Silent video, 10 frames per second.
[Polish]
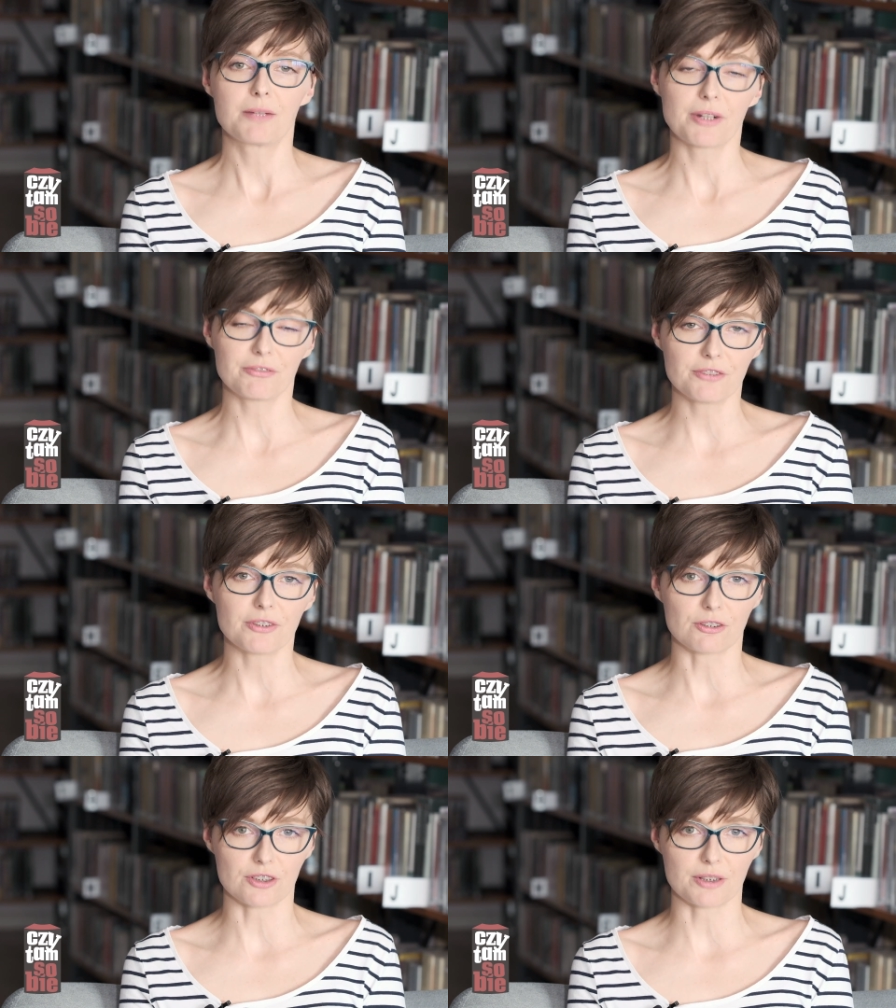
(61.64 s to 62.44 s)

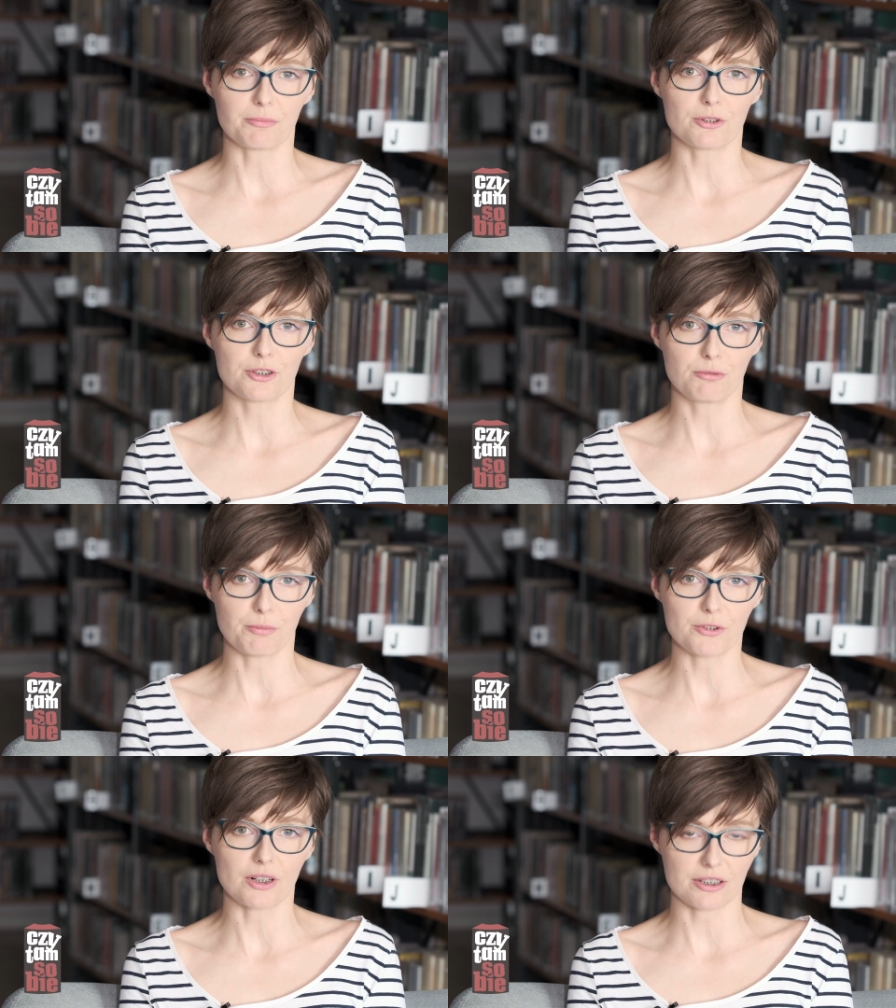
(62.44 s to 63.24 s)
prawdziwej tożsamości
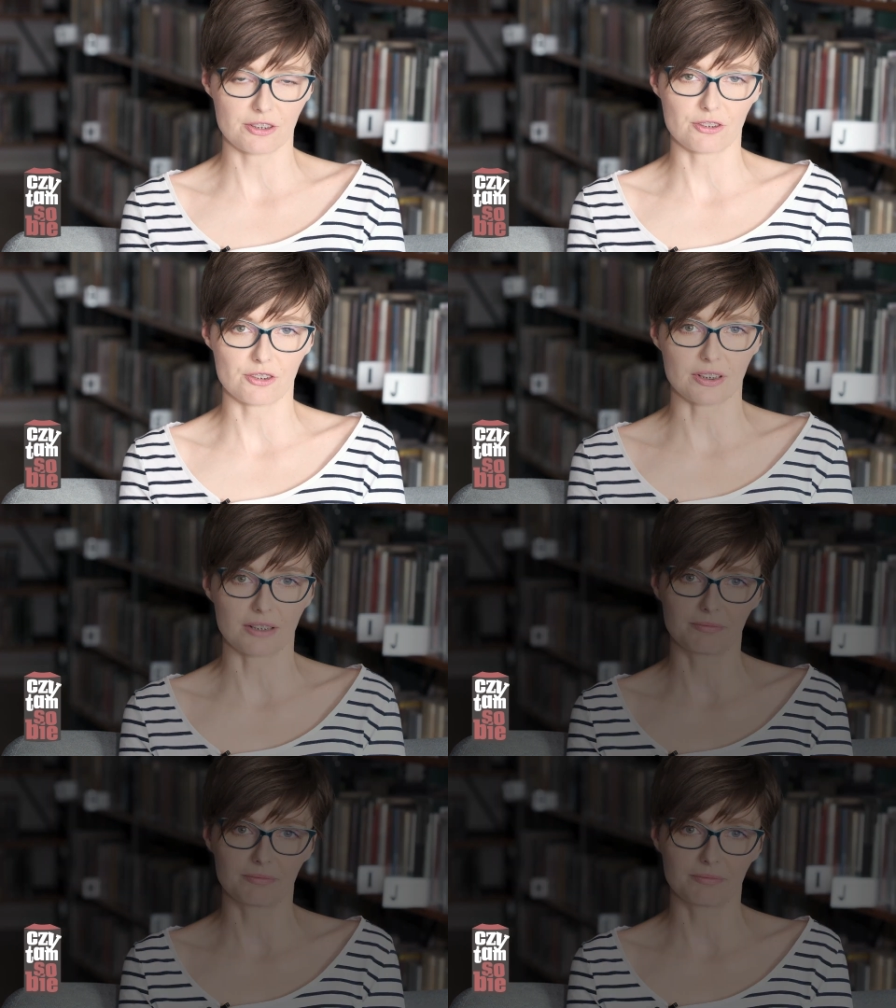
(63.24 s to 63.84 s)
chłopczyka z Cieszyna.